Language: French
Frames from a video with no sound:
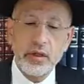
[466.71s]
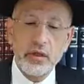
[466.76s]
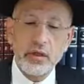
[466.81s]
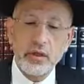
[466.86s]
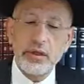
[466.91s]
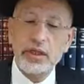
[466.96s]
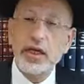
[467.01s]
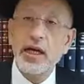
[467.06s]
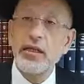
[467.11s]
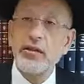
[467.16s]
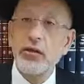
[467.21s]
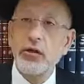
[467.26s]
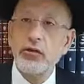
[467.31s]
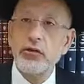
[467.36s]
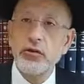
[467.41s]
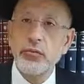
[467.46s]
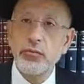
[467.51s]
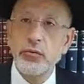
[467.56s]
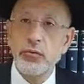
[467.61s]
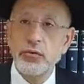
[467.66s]
le créateur
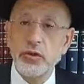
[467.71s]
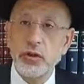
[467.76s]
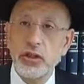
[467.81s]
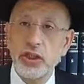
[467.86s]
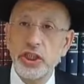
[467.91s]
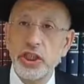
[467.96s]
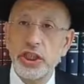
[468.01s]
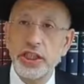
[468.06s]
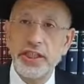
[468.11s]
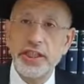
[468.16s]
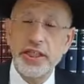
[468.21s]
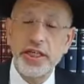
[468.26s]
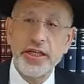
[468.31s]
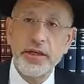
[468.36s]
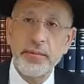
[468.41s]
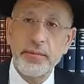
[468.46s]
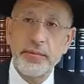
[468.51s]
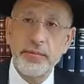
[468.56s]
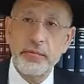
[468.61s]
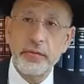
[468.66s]
du monde dans
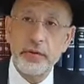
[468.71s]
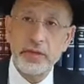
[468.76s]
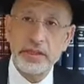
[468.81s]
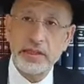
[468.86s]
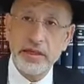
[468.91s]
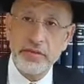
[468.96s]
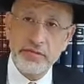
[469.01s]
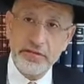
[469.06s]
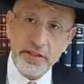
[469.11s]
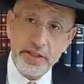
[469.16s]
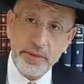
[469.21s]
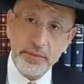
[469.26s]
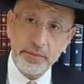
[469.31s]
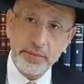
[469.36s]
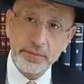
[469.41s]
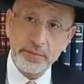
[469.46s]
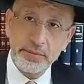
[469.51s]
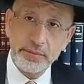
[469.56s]
l'échiquier de sa vie,